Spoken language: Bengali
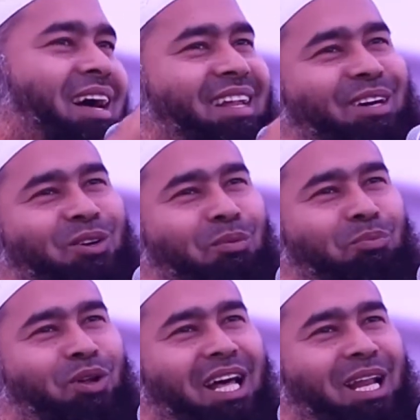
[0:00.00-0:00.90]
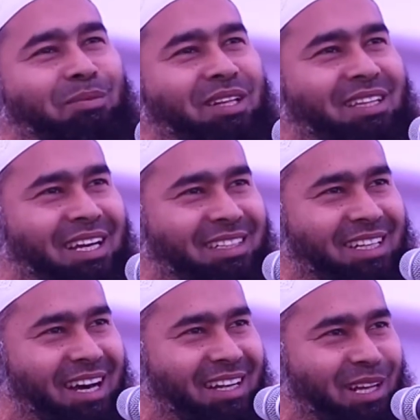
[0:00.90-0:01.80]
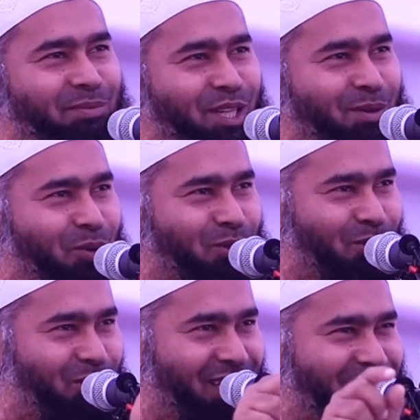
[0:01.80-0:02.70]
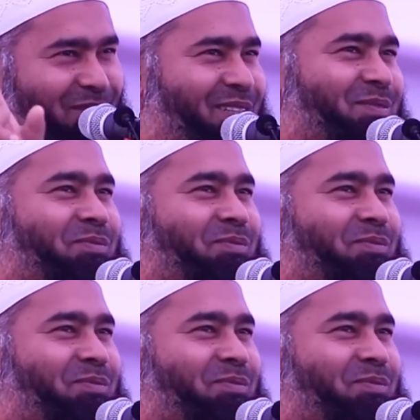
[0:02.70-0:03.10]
আল্লাহ রব্বুল আলমিন তাকে জাহান নাম থেকে মুক্ত করে দিবেন